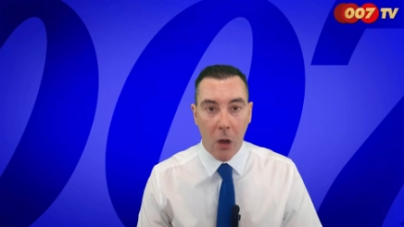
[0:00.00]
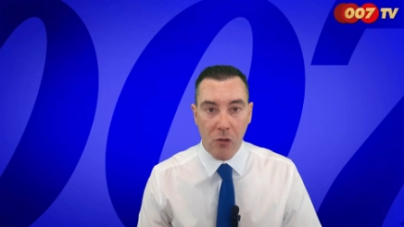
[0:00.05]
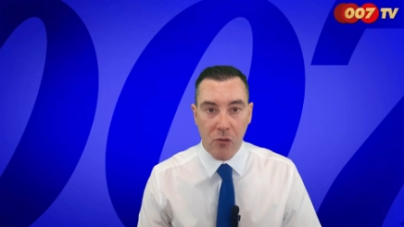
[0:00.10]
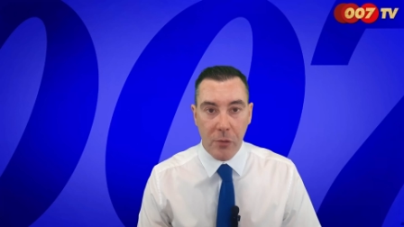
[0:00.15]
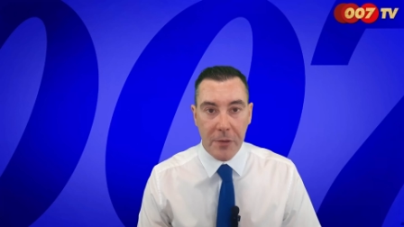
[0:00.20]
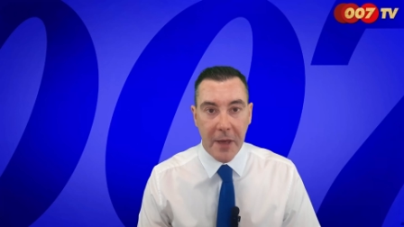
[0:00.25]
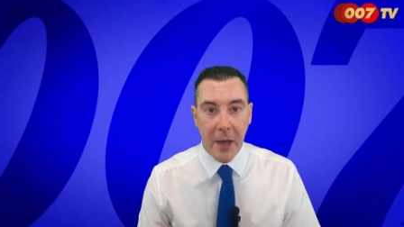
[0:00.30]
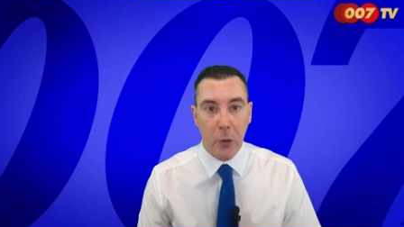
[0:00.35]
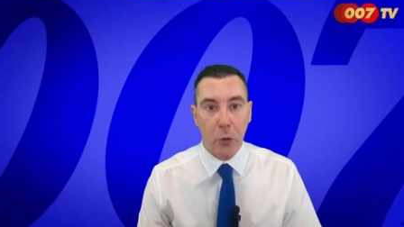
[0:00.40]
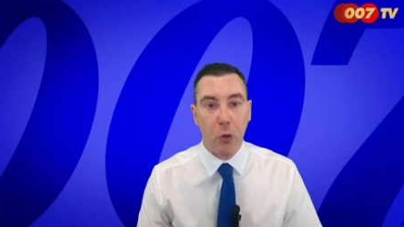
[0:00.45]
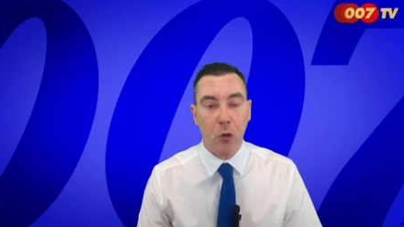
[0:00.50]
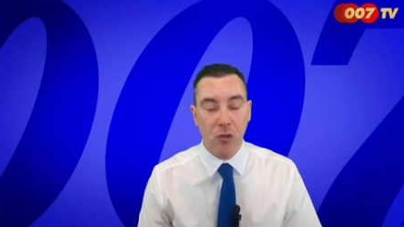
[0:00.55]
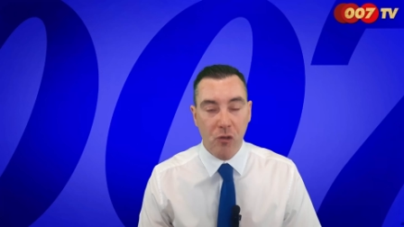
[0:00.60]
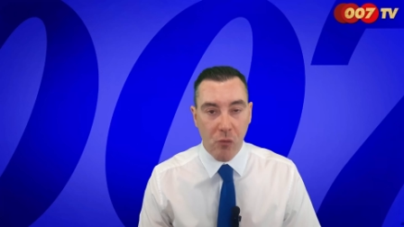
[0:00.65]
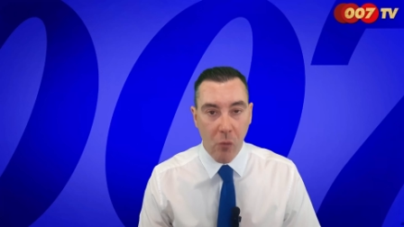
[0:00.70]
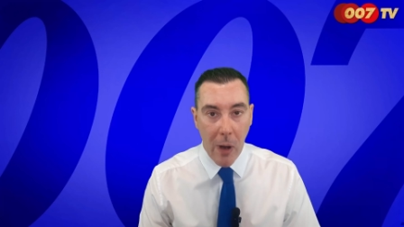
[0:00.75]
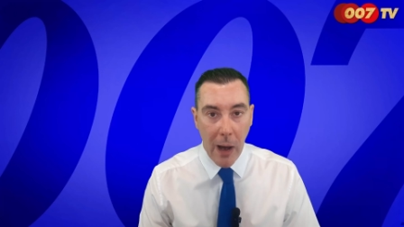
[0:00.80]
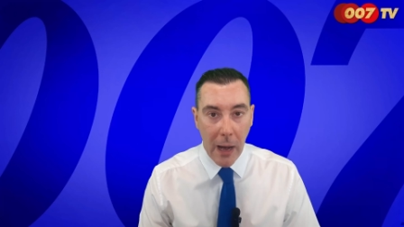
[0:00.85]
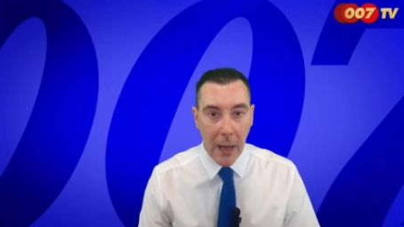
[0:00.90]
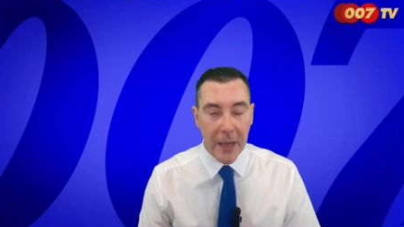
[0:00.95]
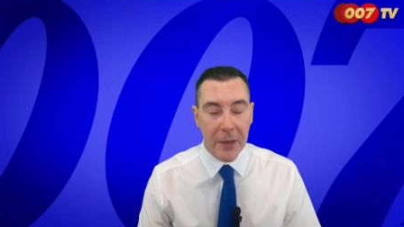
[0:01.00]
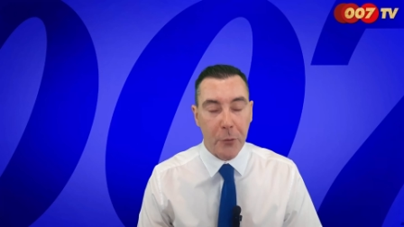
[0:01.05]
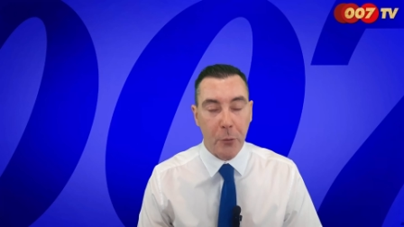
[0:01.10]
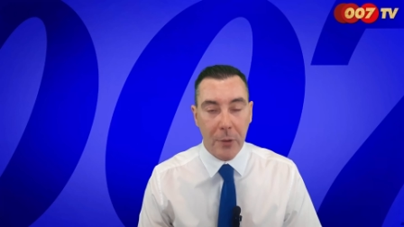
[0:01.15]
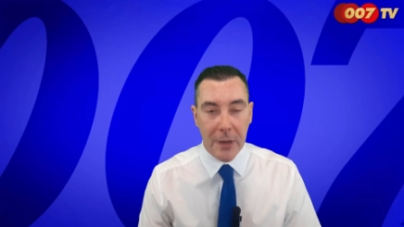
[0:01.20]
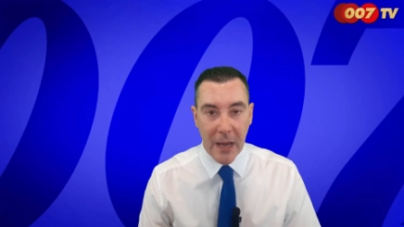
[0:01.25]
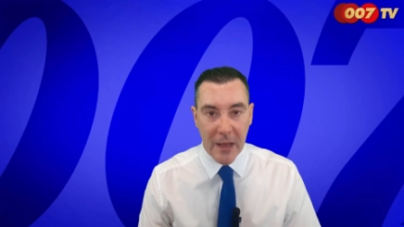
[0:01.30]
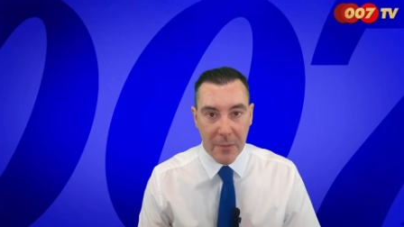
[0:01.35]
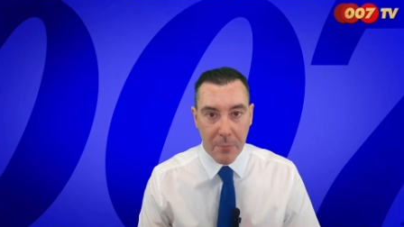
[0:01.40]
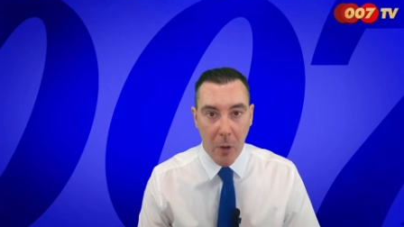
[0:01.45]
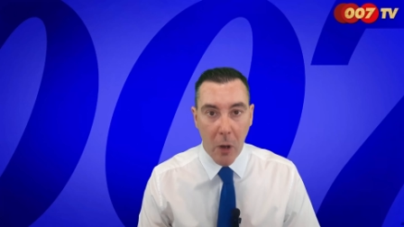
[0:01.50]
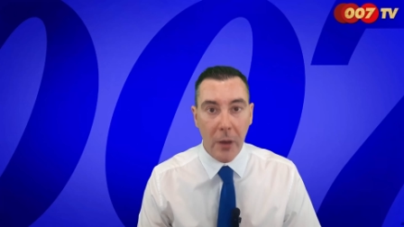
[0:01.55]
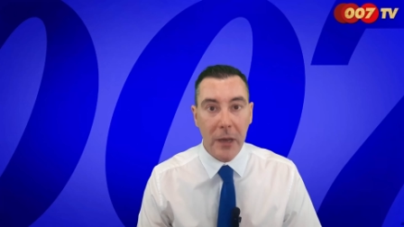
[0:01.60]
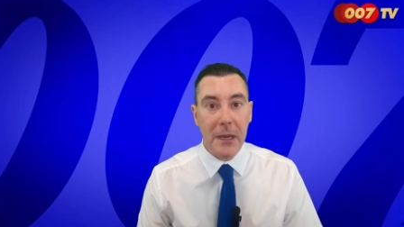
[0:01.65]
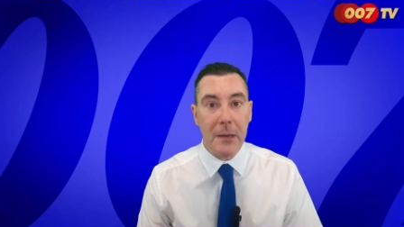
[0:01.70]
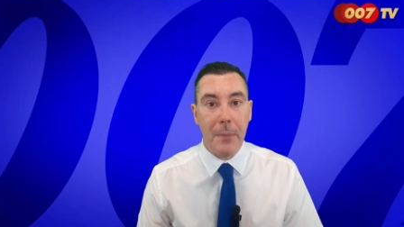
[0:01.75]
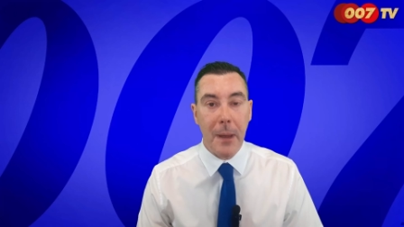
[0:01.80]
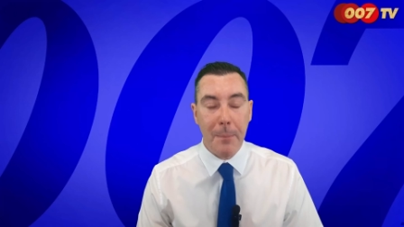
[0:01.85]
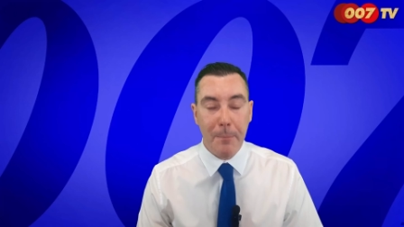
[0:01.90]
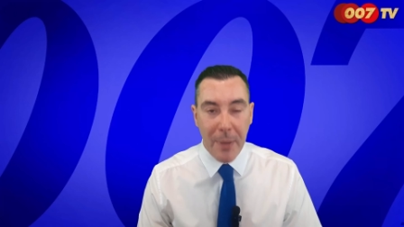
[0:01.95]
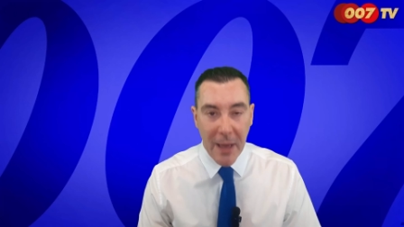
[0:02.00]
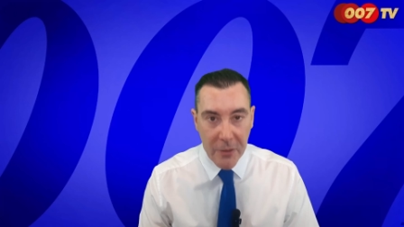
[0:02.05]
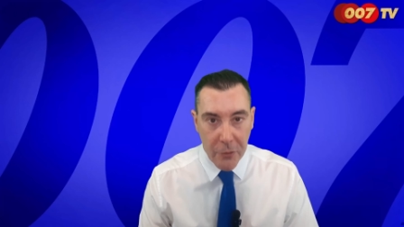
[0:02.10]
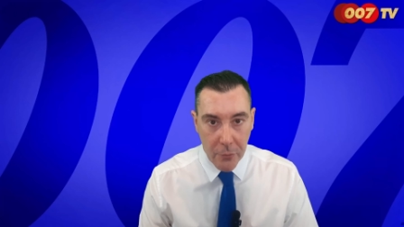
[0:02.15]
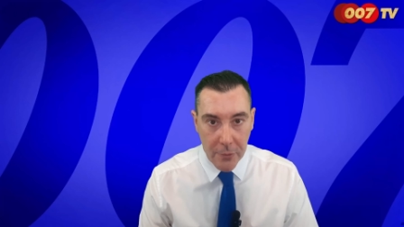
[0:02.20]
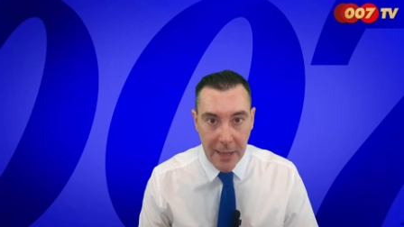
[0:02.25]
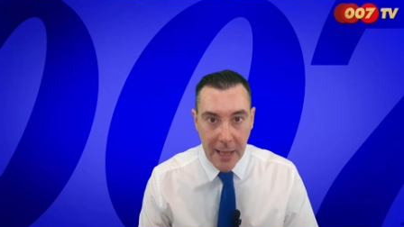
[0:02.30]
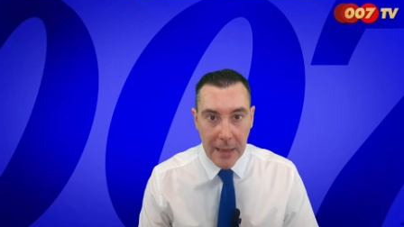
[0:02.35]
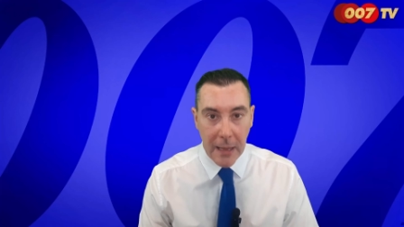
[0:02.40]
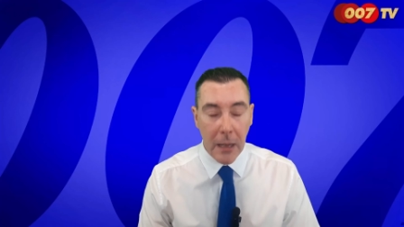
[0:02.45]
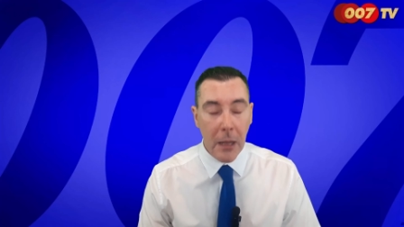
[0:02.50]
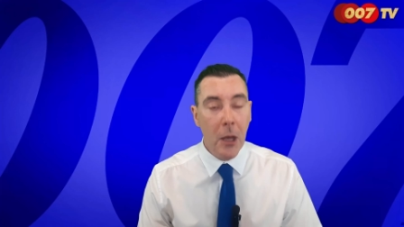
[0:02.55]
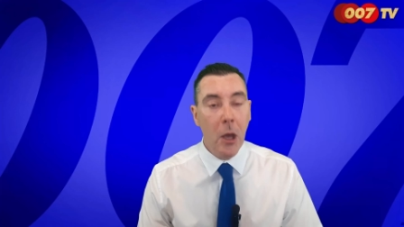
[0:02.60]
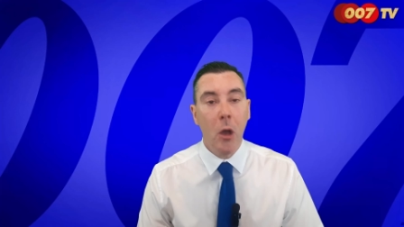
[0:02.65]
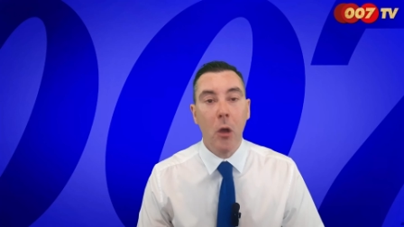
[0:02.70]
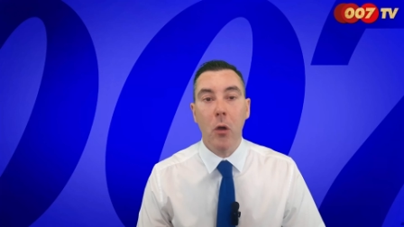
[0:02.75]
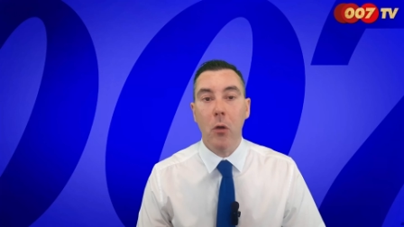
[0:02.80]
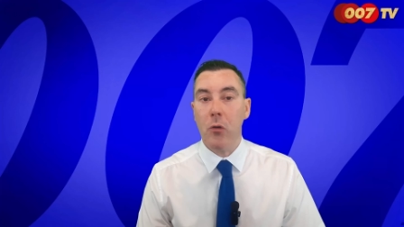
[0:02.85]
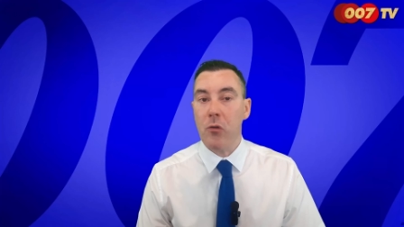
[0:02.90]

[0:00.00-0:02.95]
Euh, je veux dire, ce choix et ce classement, il m'est personnel